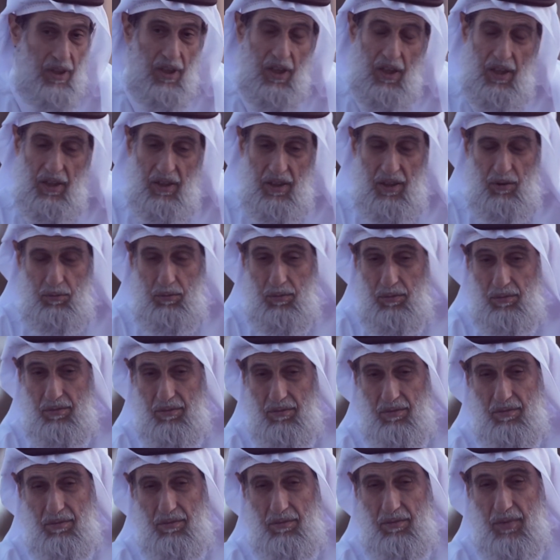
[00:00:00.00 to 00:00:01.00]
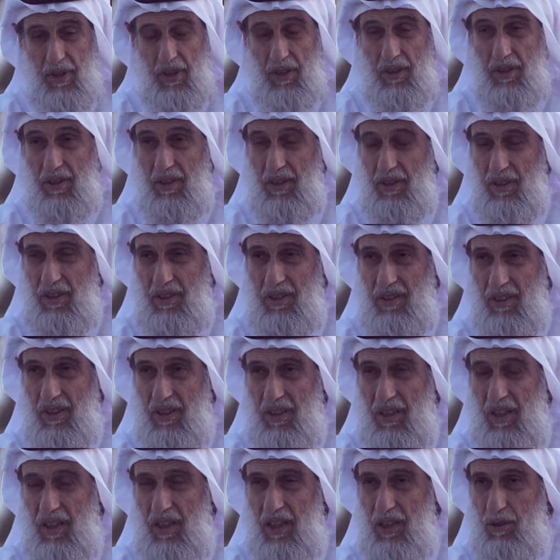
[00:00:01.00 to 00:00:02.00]
أنا مرة رحنا
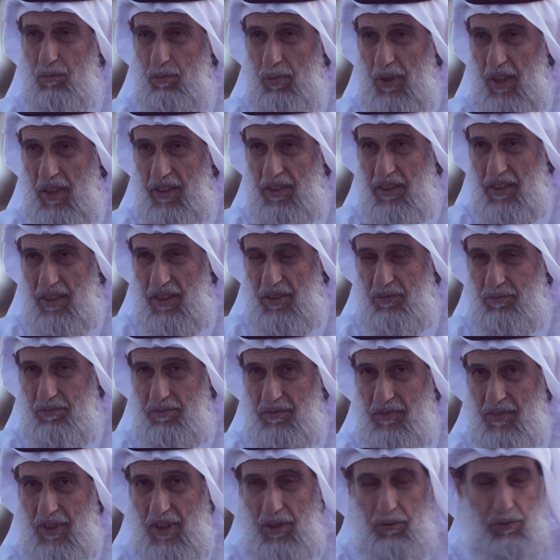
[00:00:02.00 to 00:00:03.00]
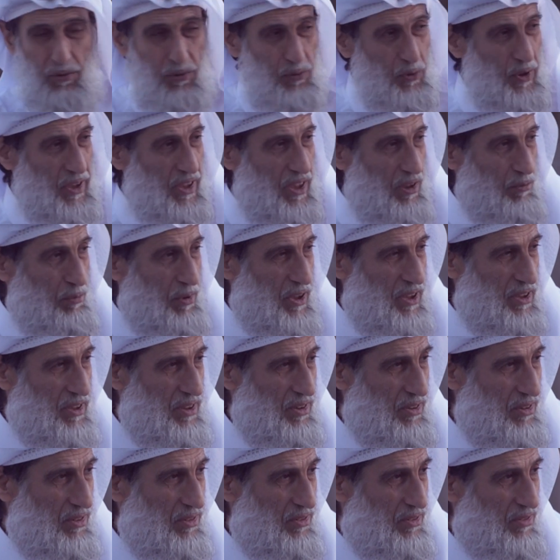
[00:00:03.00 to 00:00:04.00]
إلى ألبانيا تعرفون وين
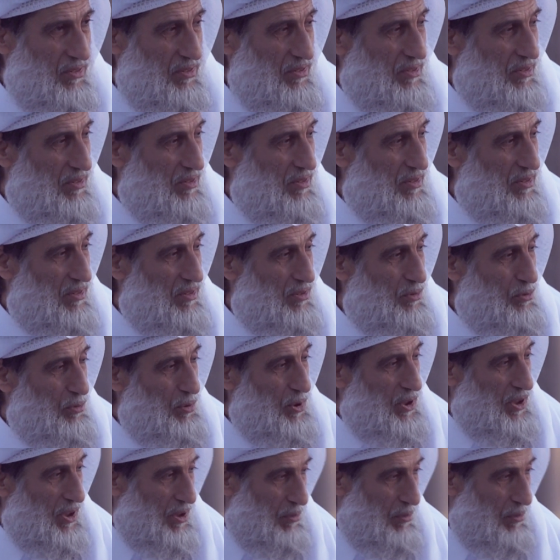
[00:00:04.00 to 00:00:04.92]
ألبانيا؟ وين